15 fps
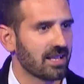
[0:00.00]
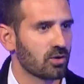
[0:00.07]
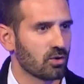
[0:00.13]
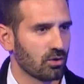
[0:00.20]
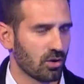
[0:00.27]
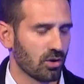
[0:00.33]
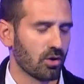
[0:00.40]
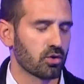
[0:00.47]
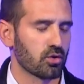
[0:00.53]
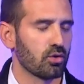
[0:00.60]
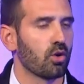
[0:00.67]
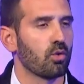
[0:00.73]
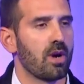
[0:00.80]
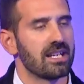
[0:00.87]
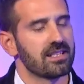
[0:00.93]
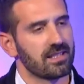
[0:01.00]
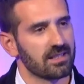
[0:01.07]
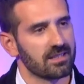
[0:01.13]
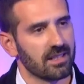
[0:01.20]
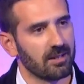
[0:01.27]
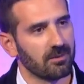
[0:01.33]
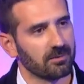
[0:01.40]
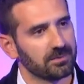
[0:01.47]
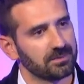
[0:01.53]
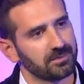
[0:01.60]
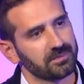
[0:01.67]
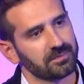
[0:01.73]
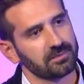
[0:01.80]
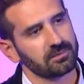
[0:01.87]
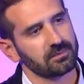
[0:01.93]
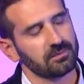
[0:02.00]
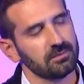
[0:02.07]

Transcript: sono, certo, sono certo. queste. Sì. Ecco, ma